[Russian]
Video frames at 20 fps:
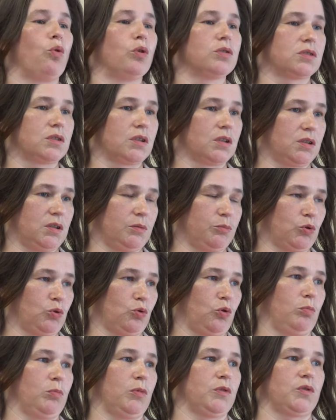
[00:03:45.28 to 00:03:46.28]
острых
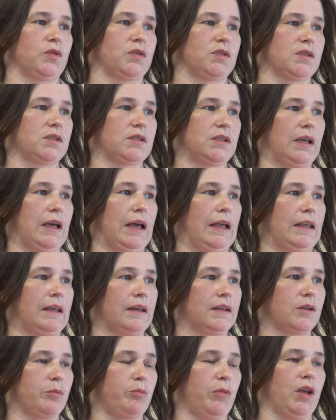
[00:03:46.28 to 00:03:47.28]
симптомов, то есть
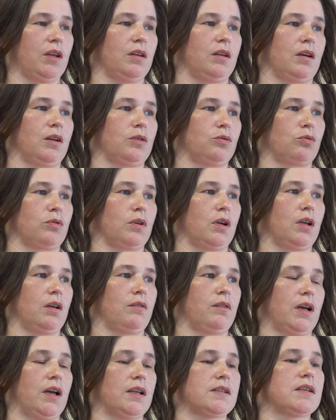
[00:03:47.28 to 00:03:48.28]
состояние отмены, которое
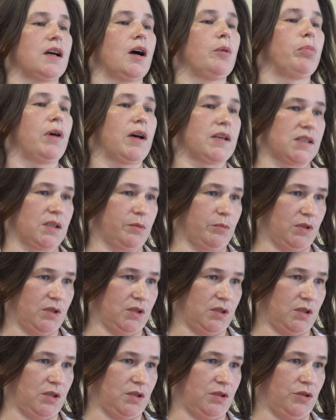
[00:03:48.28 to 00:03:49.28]
является опасным
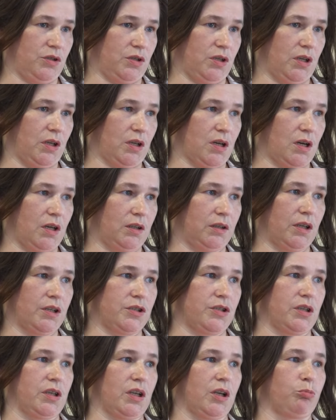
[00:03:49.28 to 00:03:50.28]
для жизни человека,
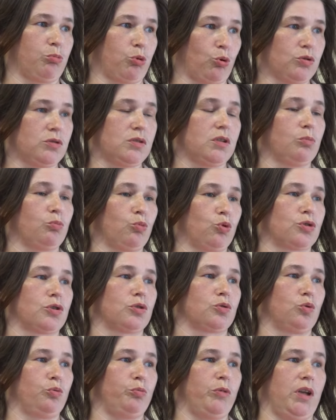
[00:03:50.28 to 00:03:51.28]
когда человек просто
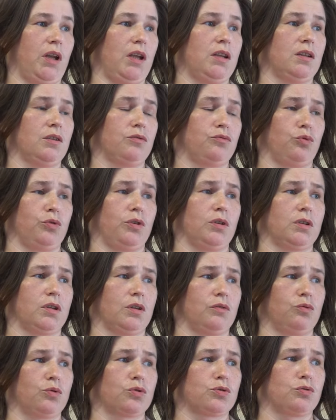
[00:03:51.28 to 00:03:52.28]
может умереть на фоне
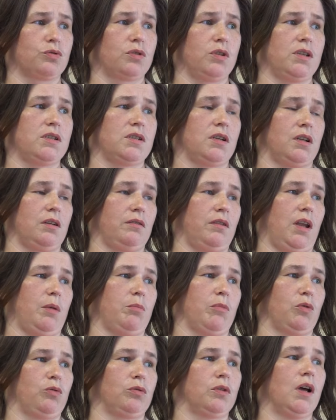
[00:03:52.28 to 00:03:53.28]
того, что длительное
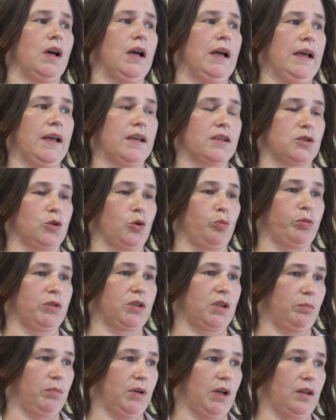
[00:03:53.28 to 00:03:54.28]
время он
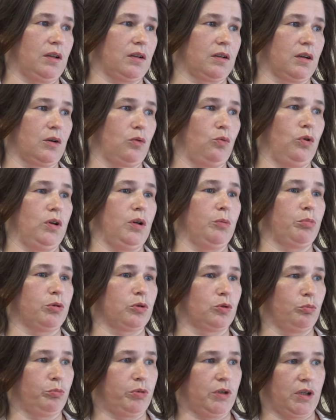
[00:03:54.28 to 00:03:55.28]
злоупотреблял алкоголем,
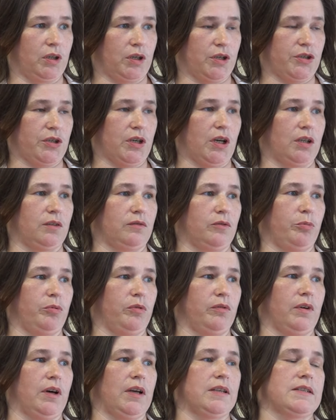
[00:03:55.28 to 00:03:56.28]
потом прекращает
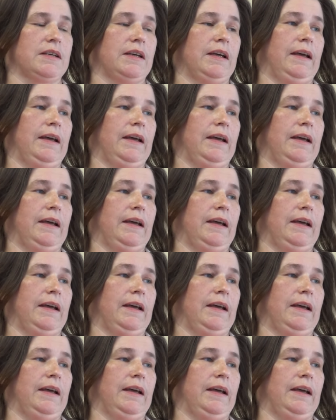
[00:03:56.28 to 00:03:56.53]
выпивать.